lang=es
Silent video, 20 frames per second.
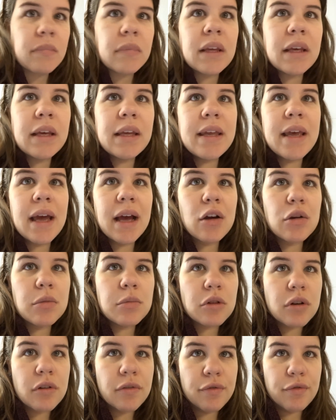Y ya
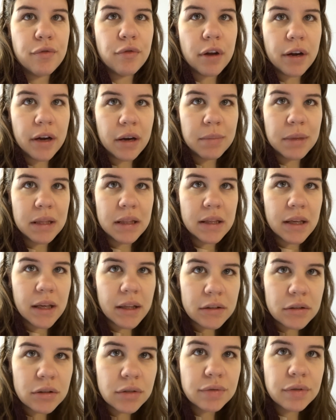como que fue
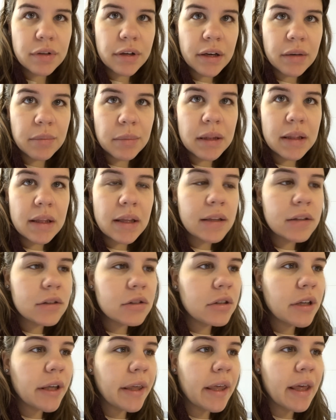remitiendo, fue
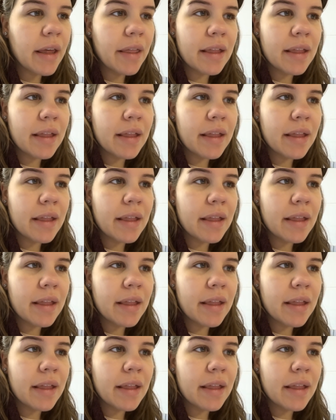remitiendo y ya ha